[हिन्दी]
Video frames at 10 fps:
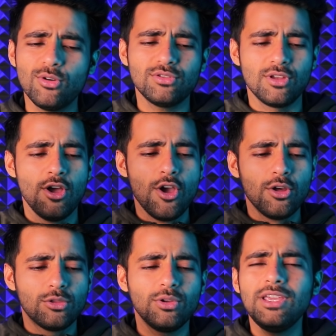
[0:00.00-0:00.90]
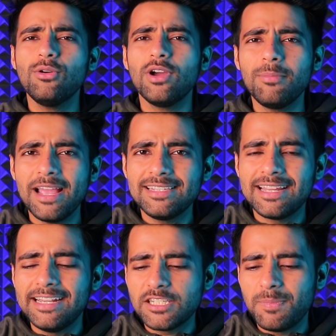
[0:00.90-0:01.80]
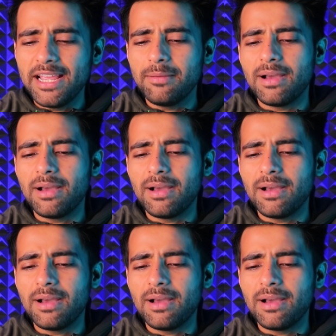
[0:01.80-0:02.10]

दोस्त तो ये हो गई भाई इसकी डिस्प्ले की